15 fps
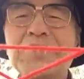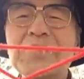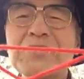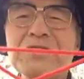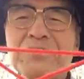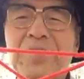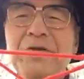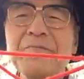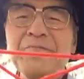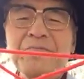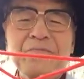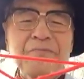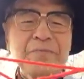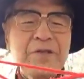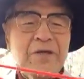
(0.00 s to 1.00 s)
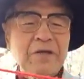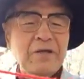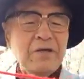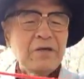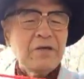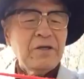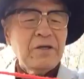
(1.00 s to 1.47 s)
いですね
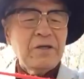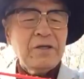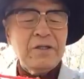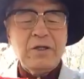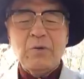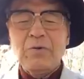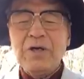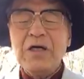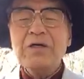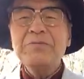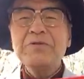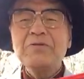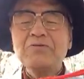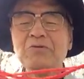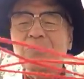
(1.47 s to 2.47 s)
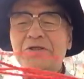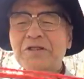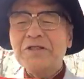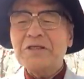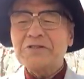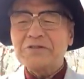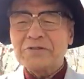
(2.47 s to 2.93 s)
で親指の動
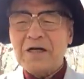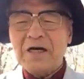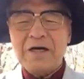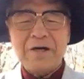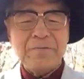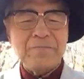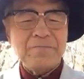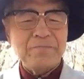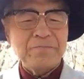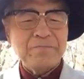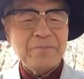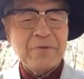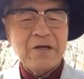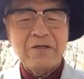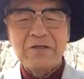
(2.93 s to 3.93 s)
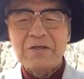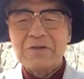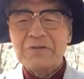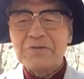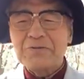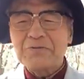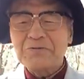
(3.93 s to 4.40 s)
きですが
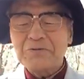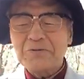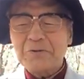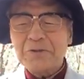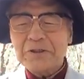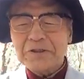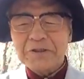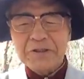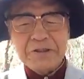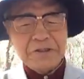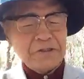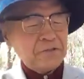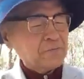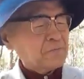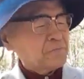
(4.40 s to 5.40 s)
作る時に